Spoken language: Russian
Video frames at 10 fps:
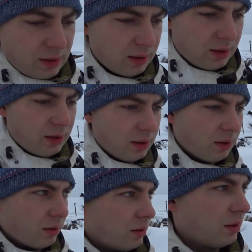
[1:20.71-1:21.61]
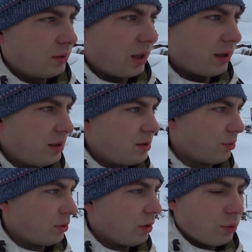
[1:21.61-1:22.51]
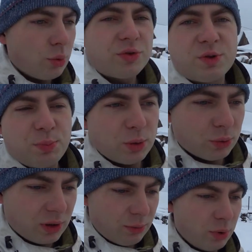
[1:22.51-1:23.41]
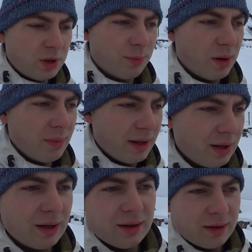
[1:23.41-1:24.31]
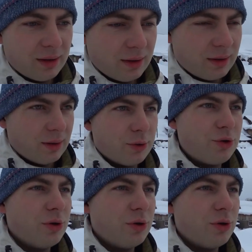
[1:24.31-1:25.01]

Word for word: И, как говорится, вот нож в спину на работе поймать очень